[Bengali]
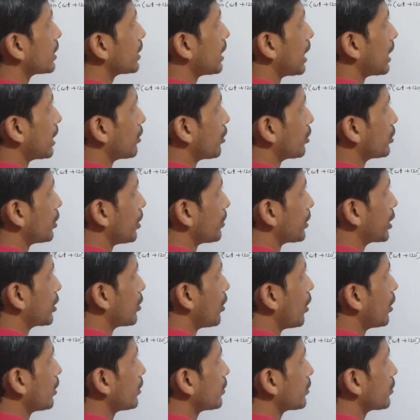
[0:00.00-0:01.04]
তাহলে কত হবে
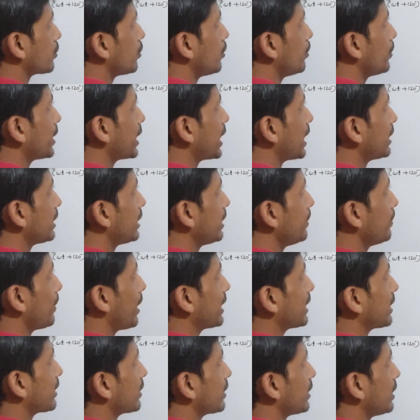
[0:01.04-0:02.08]
কস ওমেগা টি
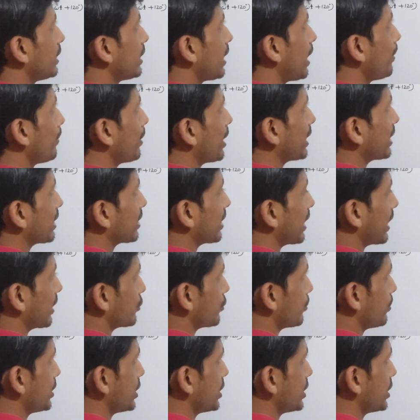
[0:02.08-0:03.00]
মাইনাস থিটা মাইনাস একশো